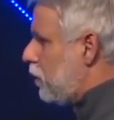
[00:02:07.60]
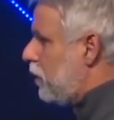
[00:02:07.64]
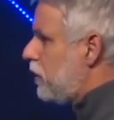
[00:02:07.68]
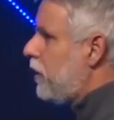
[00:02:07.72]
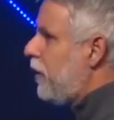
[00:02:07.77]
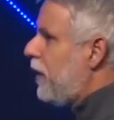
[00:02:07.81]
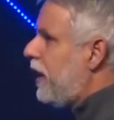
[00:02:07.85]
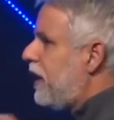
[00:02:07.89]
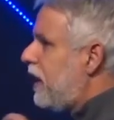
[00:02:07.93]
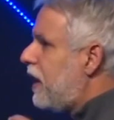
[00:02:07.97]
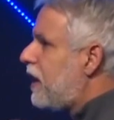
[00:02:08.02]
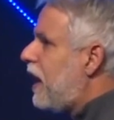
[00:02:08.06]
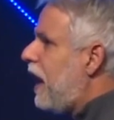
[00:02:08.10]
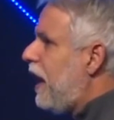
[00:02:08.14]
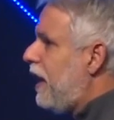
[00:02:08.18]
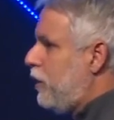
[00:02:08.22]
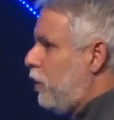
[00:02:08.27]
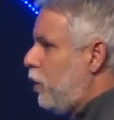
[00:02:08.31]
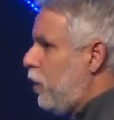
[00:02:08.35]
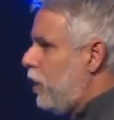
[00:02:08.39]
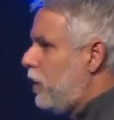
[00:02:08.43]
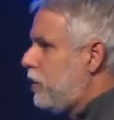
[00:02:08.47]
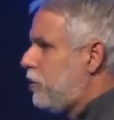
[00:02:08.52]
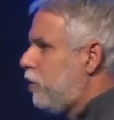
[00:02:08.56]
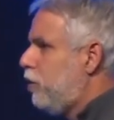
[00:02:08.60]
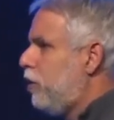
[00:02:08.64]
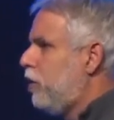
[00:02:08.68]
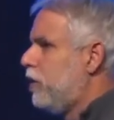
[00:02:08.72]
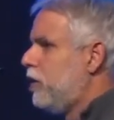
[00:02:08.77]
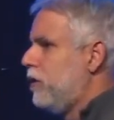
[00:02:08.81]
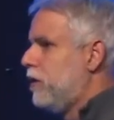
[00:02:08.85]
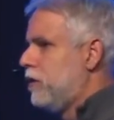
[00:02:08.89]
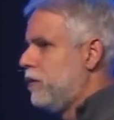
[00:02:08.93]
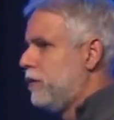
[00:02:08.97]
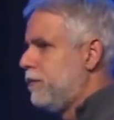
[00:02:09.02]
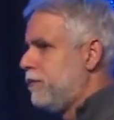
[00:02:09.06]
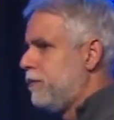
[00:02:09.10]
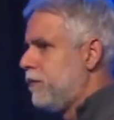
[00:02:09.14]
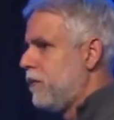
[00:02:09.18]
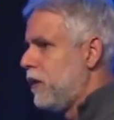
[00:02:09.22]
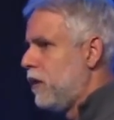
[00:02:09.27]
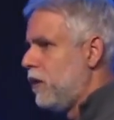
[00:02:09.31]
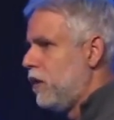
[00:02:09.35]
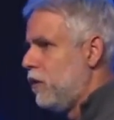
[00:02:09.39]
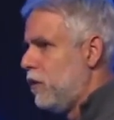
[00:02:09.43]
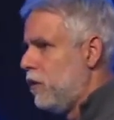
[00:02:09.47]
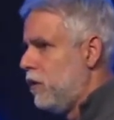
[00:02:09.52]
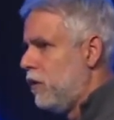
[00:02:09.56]
Quando eu era garoto,
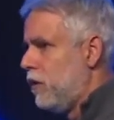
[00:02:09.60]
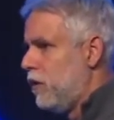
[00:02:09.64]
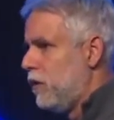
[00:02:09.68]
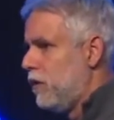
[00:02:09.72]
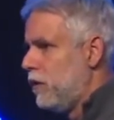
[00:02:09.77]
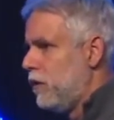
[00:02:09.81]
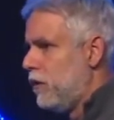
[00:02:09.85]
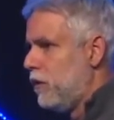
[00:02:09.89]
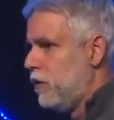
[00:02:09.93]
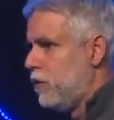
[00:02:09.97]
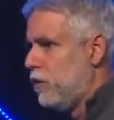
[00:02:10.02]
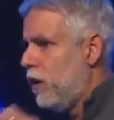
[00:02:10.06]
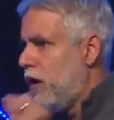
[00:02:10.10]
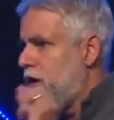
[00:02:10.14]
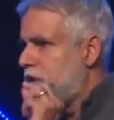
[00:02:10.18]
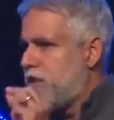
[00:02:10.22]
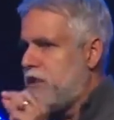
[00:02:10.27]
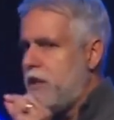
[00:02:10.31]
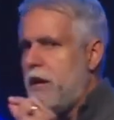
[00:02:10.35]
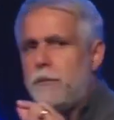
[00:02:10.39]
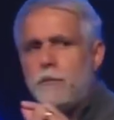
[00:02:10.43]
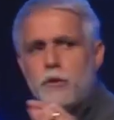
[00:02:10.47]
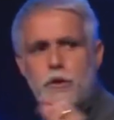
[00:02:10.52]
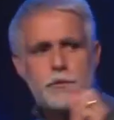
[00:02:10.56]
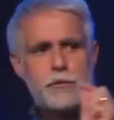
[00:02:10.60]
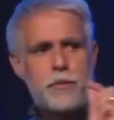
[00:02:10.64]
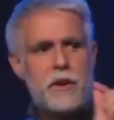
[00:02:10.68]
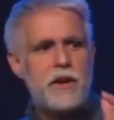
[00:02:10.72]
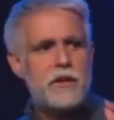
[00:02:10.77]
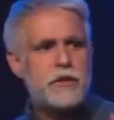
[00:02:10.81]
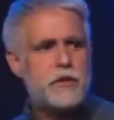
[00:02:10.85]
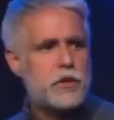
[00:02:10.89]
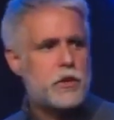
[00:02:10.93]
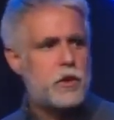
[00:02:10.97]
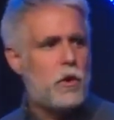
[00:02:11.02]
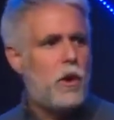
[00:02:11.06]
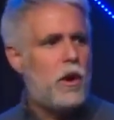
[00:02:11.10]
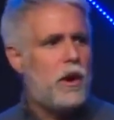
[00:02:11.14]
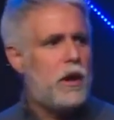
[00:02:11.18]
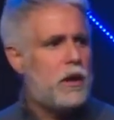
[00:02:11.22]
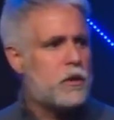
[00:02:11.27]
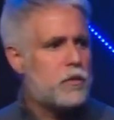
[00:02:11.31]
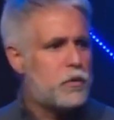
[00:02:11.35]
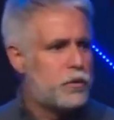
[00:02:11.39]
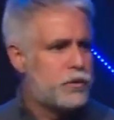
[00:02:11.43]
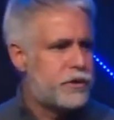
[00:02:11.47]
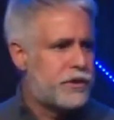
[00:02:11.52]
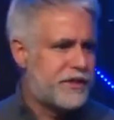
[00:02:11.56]
nós íamos para a
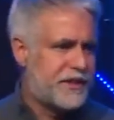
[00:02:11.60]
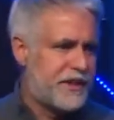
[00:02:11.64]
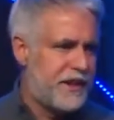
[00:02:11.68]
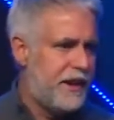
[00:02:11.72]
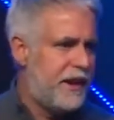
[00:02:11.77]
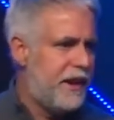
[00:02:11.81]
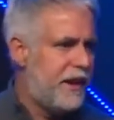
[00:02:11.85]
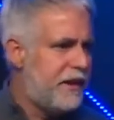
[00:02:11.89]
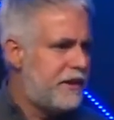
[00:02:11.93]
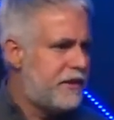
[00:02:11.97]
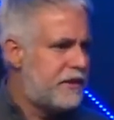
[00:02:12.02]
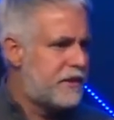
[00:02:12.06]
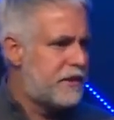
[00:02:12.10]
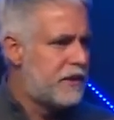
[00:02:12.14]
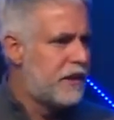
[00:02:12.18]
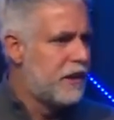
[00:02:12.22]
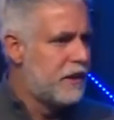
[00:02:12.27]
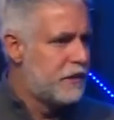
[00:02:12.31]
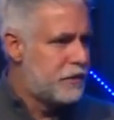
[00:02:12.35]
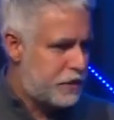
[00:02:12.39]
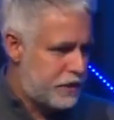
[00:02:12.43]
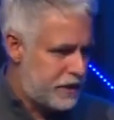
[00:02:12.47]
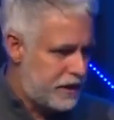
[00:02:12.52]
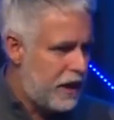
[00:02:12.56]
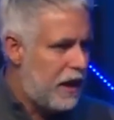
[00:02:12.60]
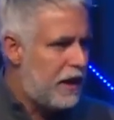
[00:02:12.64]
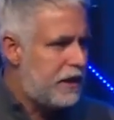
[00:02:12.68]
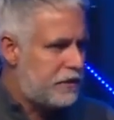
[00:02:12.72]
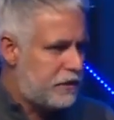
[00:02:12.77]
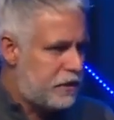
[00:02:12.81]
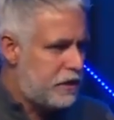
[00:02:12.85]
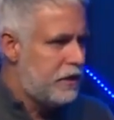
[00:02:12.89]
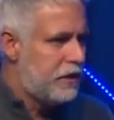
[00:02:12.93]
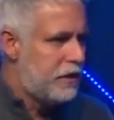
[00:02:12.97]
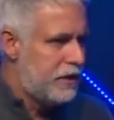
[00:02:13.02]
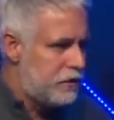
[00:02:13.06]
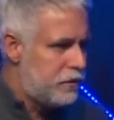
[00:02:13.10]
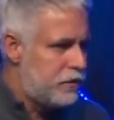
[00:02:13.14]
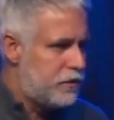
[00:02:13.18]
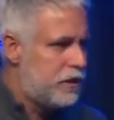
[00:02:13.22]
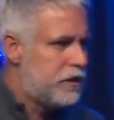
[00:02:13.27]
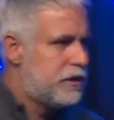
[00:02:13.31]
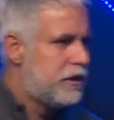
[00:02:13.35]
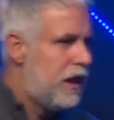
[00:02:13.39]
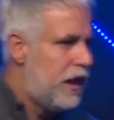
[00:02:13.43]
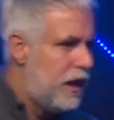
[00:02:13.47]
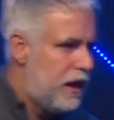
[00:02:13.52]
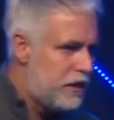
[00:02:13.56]
escola com seis, sete anos
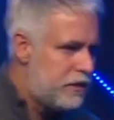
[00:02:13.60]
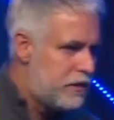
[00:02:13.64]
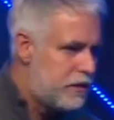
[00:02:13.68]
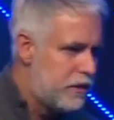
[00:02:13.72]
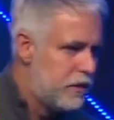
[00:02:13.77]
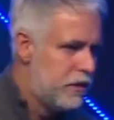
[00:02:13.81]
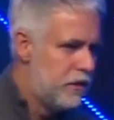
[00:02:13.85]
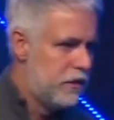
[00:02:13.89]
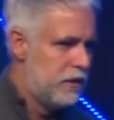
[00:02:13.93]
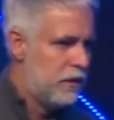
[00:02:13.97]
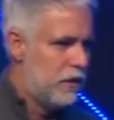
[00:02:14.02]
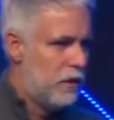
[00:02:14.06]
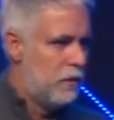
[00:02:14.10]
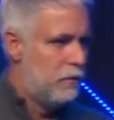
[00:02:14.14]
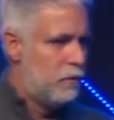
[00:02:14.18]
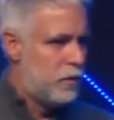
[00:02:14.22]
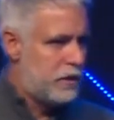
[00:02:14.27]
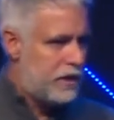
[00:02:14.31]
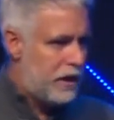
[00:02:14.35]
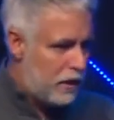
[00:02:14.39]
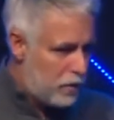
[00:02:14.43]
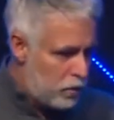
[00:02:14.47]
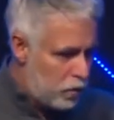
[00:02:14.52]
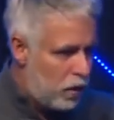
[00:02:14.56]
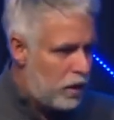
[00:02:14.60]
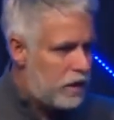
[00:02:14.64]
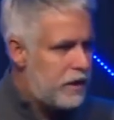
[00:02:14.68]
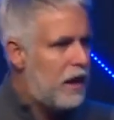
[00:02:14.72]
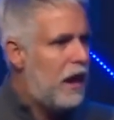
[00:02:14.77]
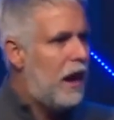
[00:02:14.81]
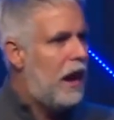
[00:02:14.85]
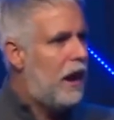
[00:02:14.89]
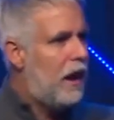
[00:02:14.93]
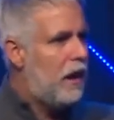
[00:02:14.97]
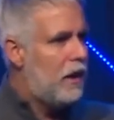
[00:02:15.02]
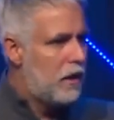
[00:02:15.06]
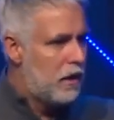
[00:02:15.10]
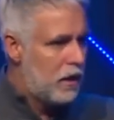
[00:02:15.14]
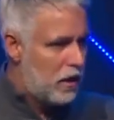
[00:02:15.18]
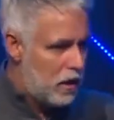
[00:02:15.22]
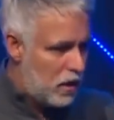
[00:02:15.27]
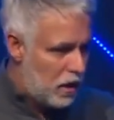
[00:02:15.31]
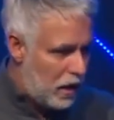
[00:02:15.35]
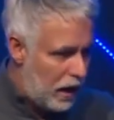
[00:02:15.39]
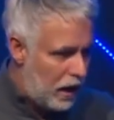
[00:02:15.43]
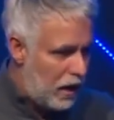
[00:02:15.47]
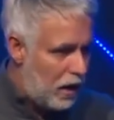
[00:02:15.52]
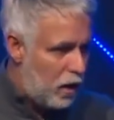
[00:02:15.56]
de idade, porque era o horário,
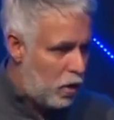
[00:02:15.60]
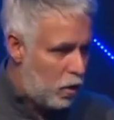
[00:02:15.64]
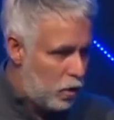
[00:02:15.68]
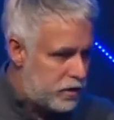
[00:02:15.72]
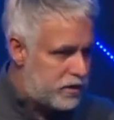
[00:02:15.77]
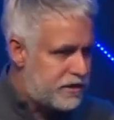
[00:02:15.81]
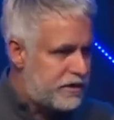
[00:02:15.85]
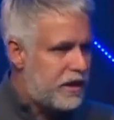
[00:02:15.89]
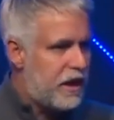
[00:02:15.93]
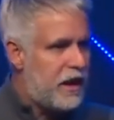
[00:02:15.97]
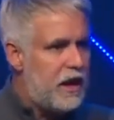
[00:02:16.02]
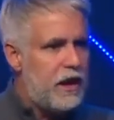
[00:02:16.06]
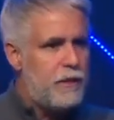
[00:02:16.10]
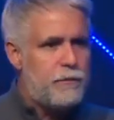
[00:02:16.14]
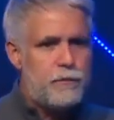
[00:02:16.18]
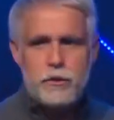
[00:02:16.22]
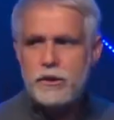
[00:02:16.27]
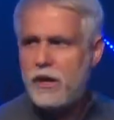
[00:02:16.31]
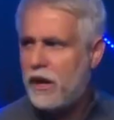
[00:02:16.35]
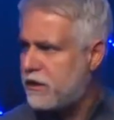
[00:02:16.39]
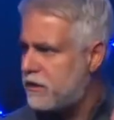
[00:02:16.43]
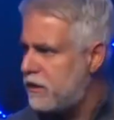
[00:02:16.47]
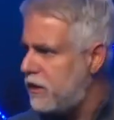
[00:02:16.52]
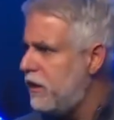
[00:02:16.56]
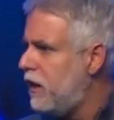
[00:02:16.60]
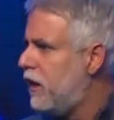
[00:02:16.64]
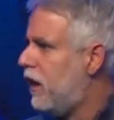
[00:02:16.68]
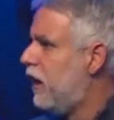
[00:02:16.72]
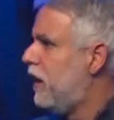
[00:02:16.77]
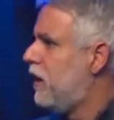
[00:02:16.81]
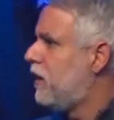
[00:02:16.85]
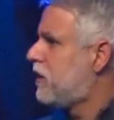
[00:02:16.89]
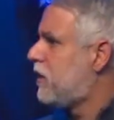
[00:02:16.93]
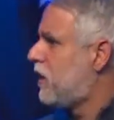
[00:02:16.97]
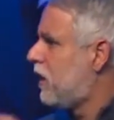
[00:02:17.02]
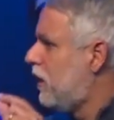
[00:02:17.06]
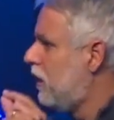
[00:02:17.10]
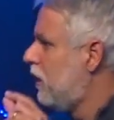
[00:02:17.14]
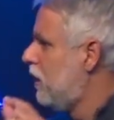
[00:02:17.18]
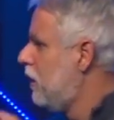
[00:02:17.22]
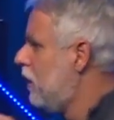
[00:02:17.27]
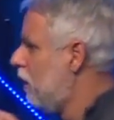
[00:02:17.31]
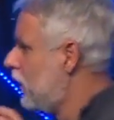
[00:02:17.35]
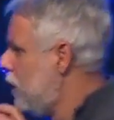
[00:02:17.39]
o tempo da criança